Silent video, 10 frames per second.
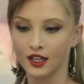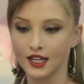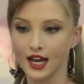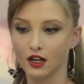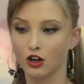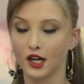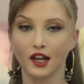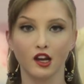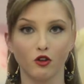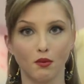E
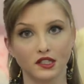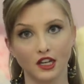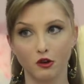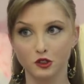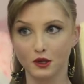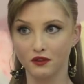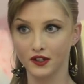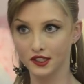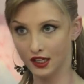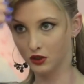agora eu vou passar um spray
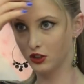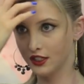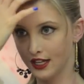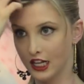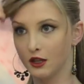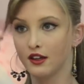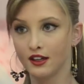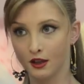fixador nela